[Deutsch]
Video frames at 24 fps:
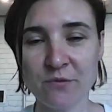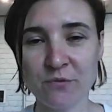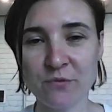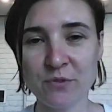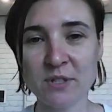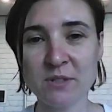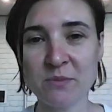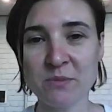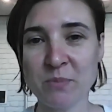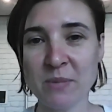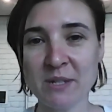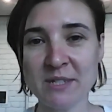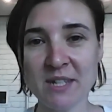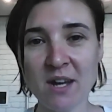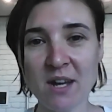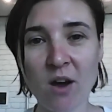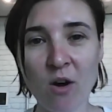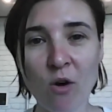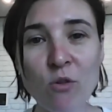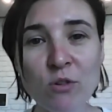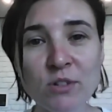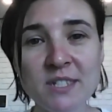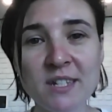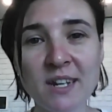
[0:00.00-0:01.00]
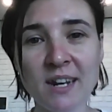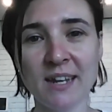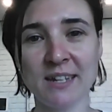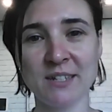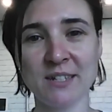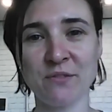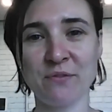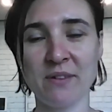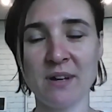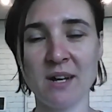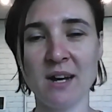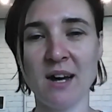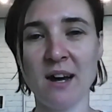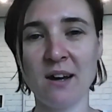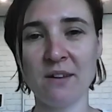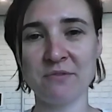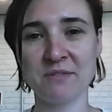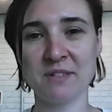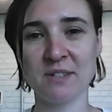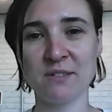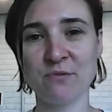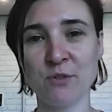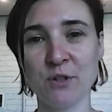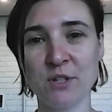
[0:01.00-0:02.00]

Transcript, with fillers: wird man ja auch direkt verhaftet